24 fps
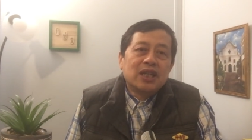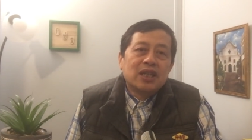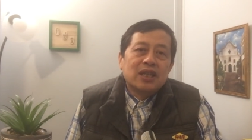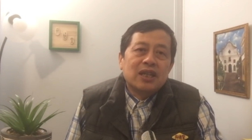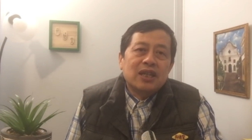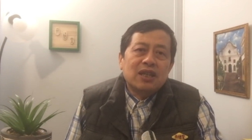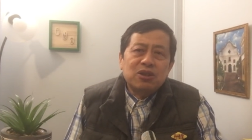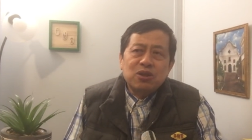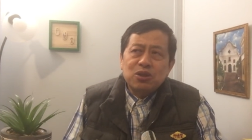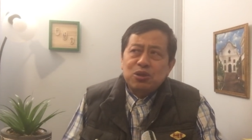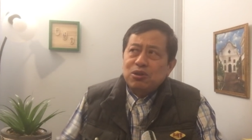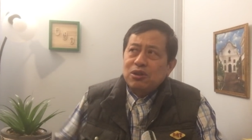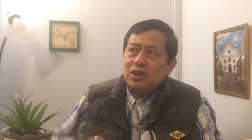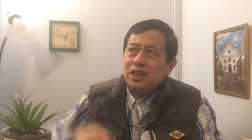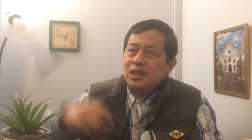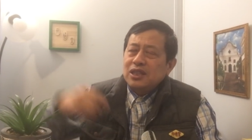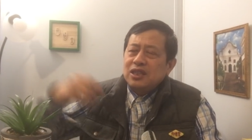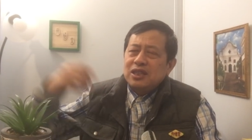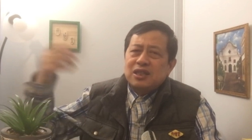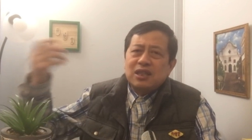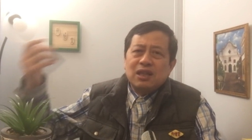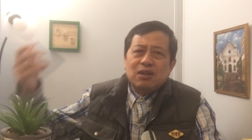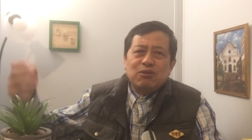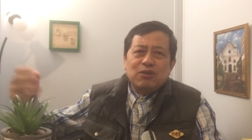他就觉得
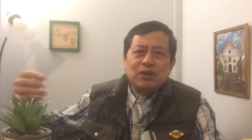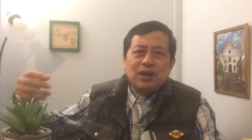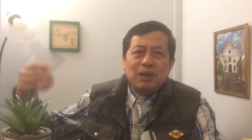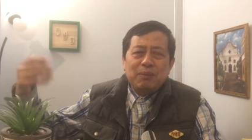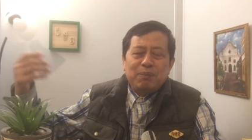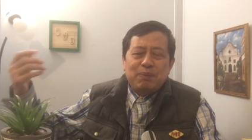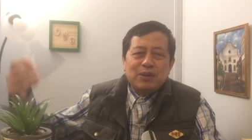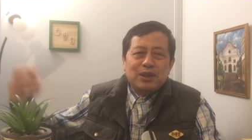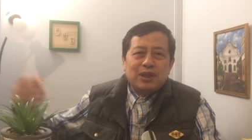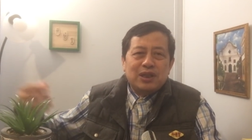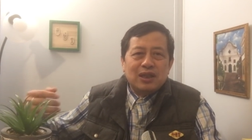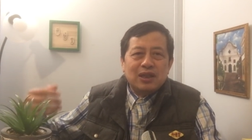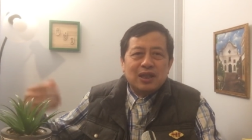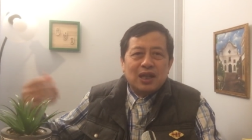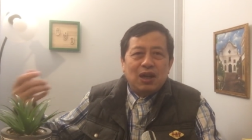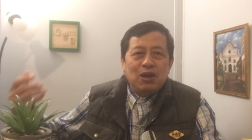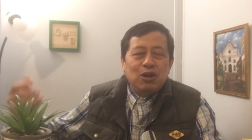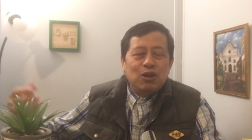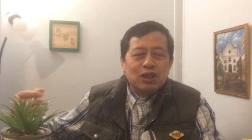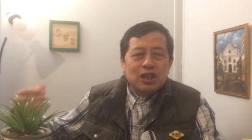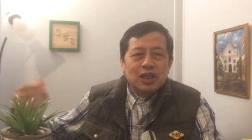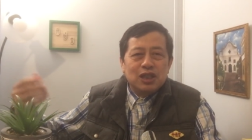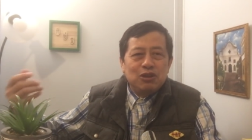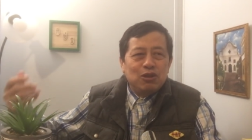你这个人不行，
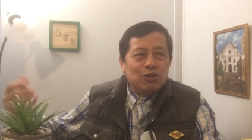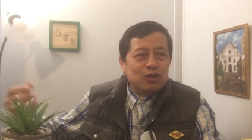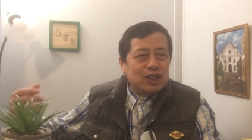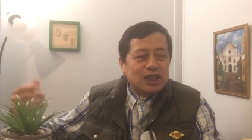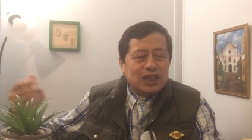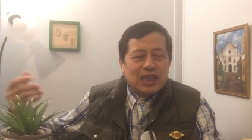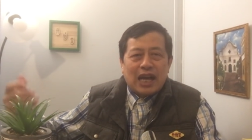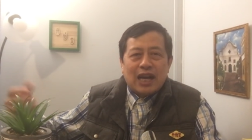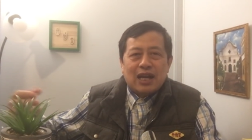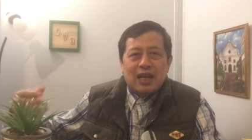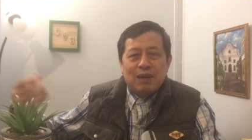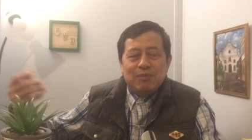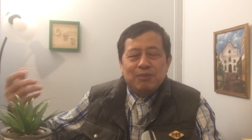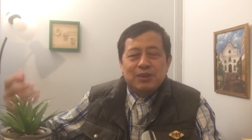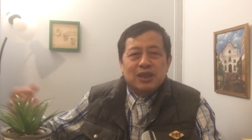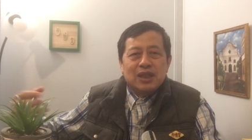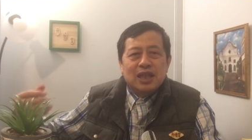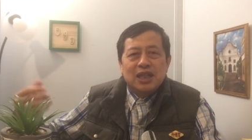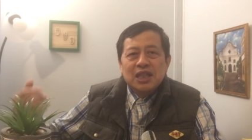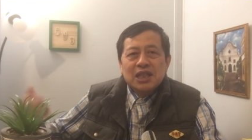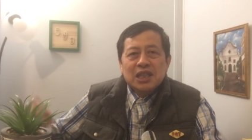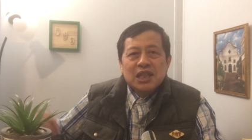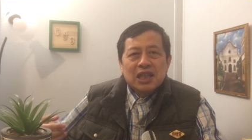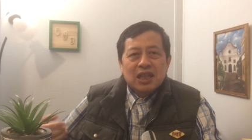然后呢又是大咖名
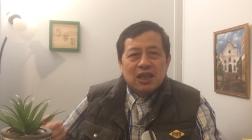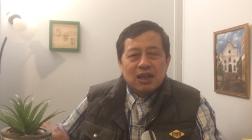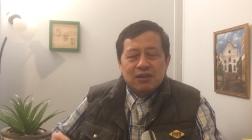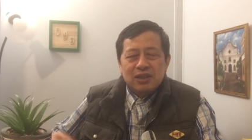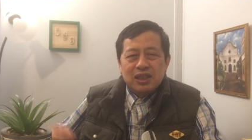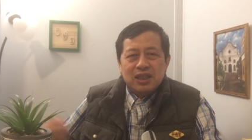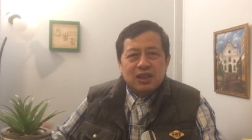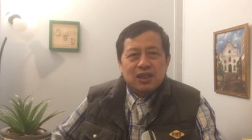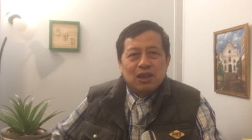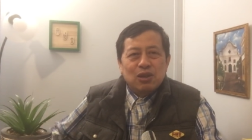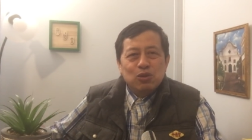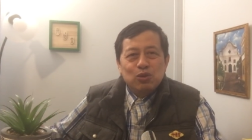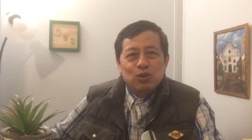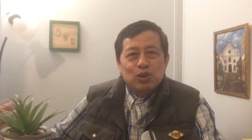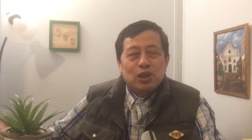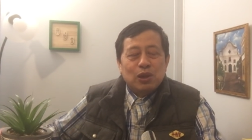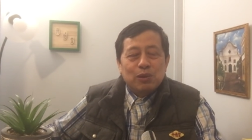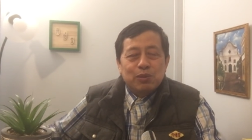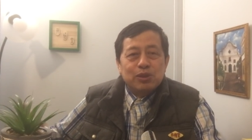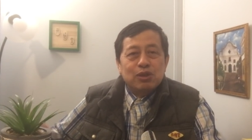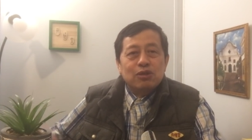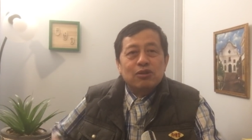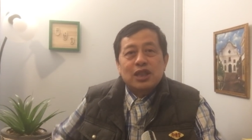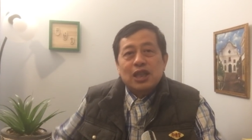人啊，你这个路
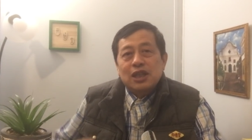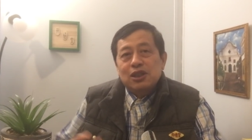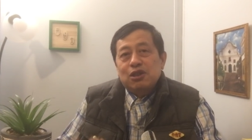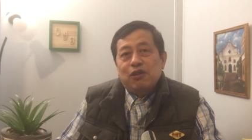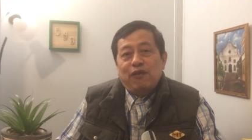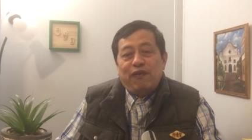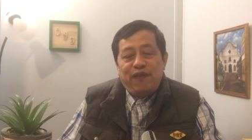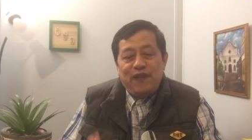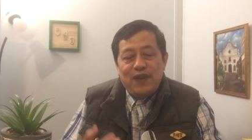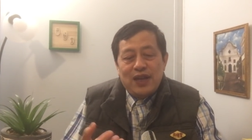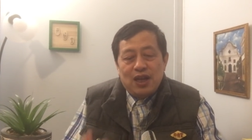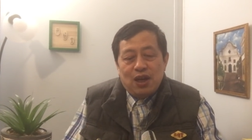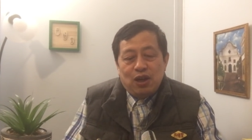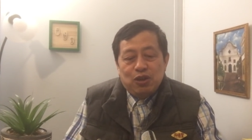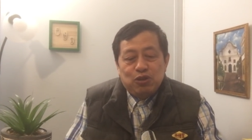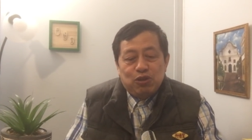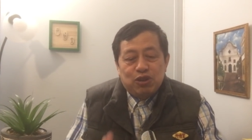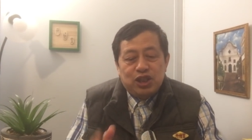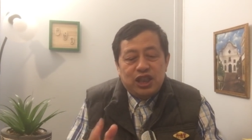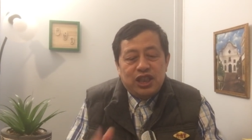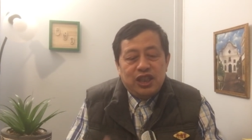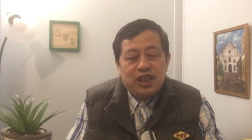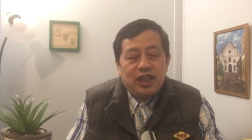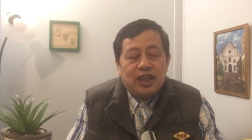走不通，他就非要
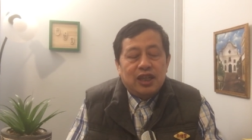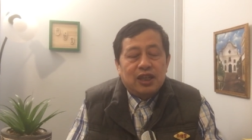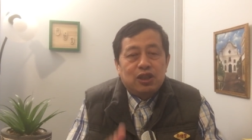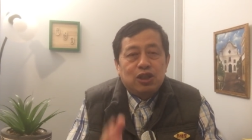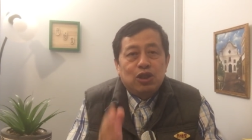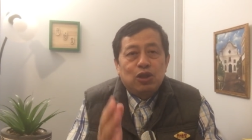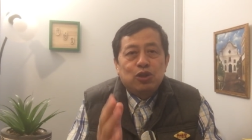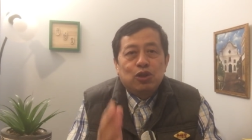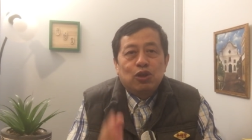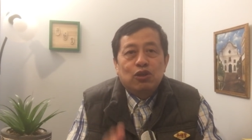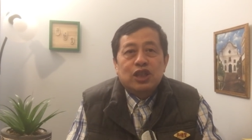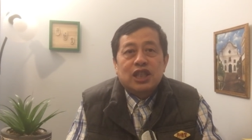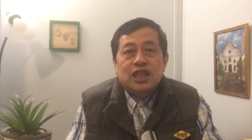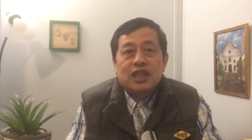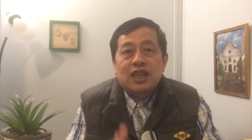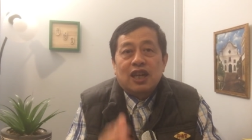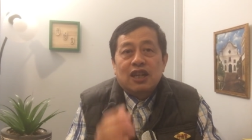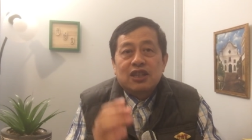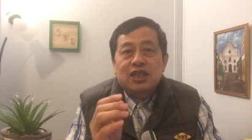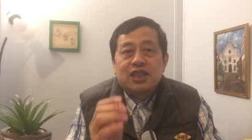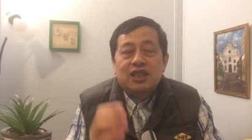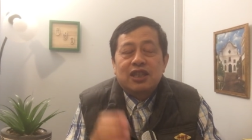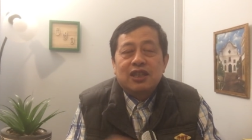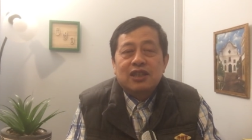有激烈，就有点
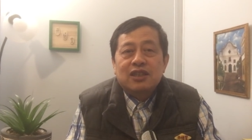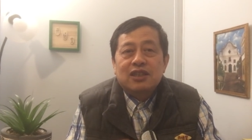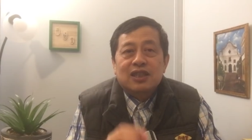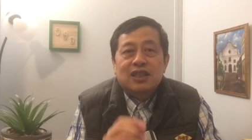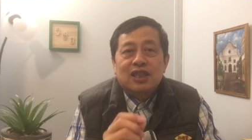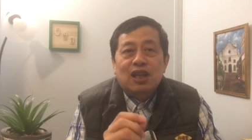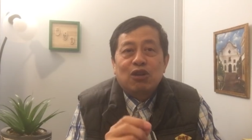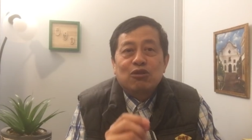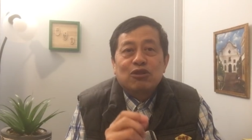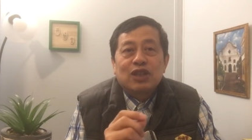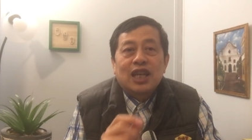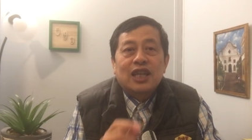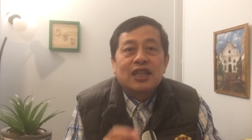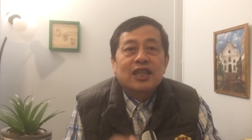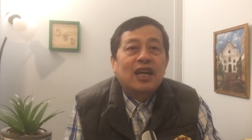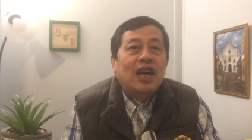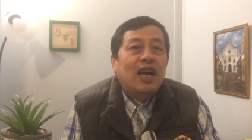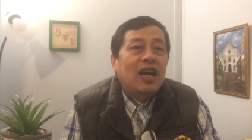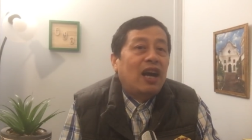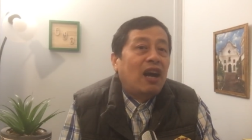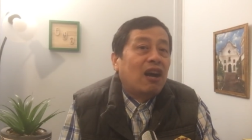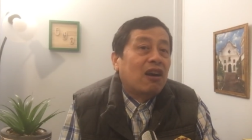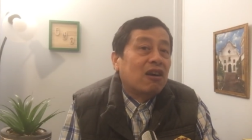像青少年的